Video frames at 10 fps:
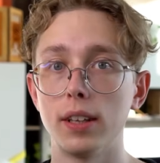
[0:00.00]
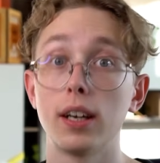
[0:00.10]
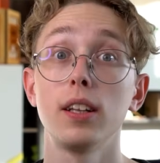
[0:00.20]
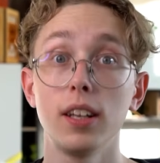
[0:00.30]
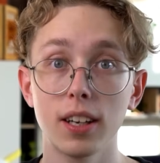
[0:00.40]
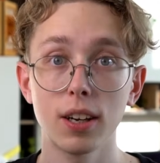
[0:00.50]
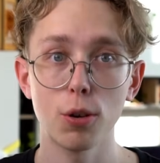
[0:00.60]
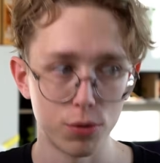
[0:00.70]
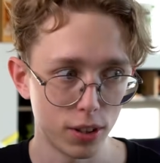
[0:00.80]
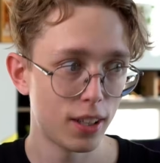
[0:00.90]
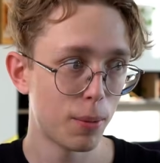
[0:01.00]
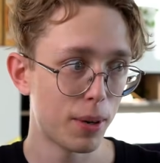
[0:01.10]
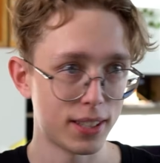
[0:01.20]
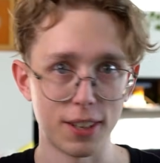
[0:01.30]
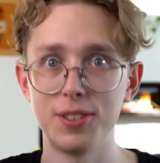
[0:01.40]
так и для игроков, да и для
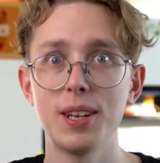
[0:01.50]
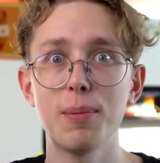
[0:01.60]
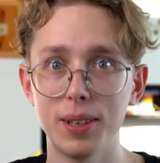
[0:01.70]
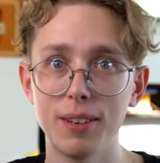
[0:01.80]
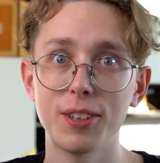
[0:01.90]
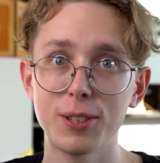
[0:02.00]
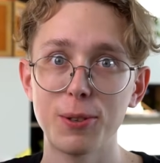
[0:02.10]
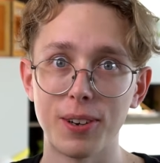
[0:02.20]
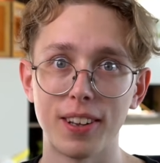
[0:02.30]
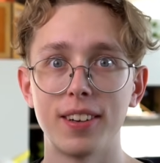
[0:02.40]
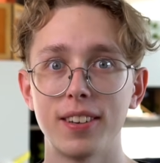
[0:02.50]
мастера, все были в восторге.